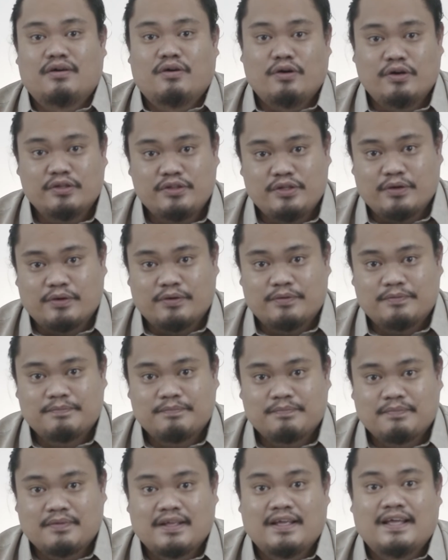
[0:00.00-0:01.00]
audio.
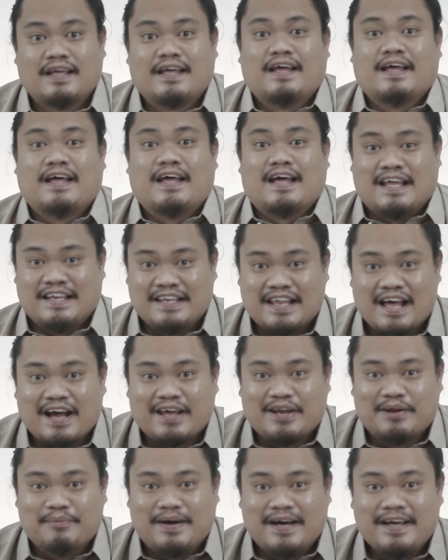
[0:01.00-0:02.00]
Handa ka
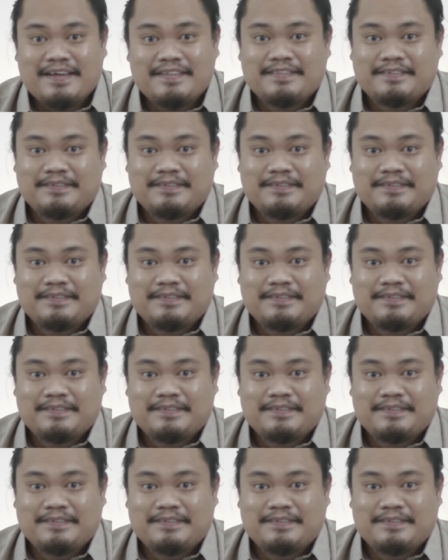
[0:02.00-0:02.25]
na ba?